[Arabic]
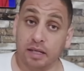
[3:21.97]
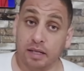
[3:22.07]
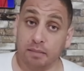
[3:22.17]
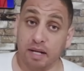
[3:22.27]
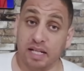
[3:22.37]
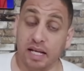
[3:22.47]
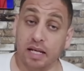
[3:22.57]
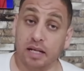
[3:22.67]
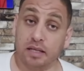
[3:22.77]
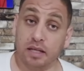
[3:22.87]

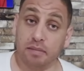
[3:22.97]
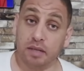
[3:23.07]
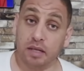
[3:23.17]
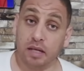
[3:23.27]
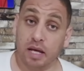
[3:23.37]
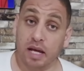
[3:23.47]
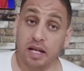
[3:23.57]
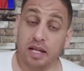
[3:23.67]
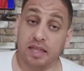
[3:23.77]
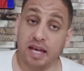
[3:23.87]
مداخيل الدربي
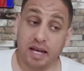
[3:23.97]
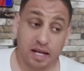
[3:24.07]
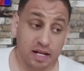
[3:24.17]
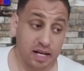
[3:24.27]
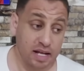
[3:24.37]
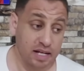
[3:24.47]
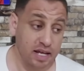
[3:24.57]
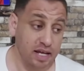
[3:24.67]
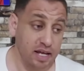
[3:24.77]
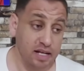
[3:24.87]
لذا
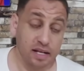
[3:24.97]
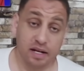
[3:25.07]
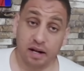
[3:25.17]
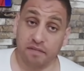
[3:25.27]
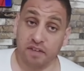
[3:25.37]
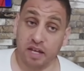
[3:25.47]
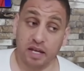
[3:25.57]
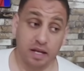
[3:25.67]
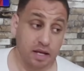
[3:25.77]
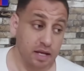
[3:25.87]
لهنا اللي راه فيه
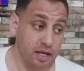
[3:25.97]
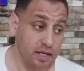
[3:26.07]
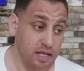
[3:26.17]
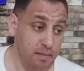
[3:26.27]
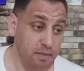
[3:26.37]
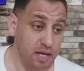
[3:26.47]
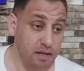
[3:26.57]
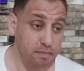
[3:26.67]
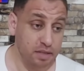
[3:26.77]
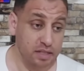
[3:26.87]

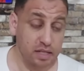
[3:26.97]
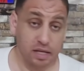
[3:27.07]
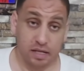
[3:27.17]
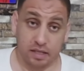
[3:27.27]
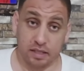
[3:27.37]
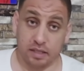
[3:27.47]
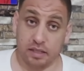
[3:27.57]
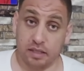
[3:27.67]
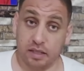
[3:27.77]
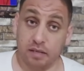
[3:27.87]
كمال بن
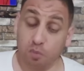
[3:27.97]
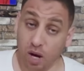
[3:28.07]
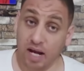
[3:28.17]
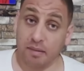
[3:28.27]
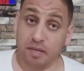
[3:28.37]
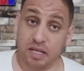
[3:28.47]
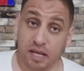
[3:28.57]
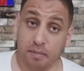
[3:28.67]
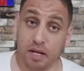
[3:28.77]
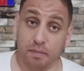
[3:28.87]
آه، المحامي
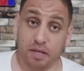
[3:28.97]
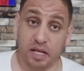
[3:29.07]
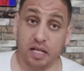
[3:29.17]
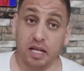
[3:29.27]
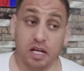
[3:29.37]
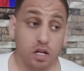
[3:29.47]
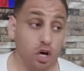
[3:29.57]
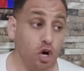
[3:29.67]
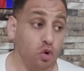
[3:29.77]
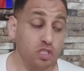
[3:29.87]
كمال بن خليل
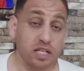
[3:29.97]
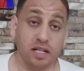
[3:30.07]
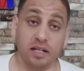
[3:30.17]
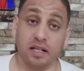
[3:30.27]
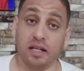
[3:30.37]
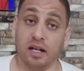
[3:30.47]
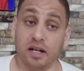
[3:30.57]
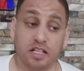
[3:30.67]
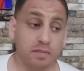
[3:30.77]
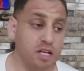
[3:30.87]
وزاد الناطق
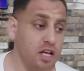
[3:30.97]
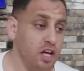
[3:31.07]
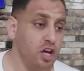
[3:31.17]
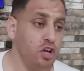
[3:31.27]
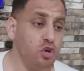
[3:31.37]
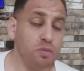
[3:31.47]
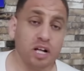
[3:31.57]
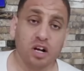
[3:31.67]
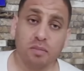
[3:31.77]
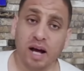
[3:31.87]
الرسمي اليوم
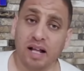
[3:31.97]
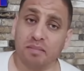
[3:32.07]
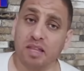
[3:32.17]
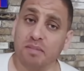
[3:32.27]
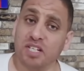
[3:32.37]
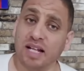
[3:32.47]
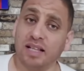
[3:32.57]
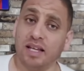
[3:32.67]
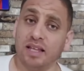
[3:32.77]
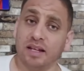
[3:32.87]
راكم ما ثمش
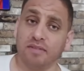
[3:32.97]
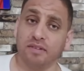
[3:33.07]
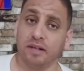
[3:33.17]
حتى إضافة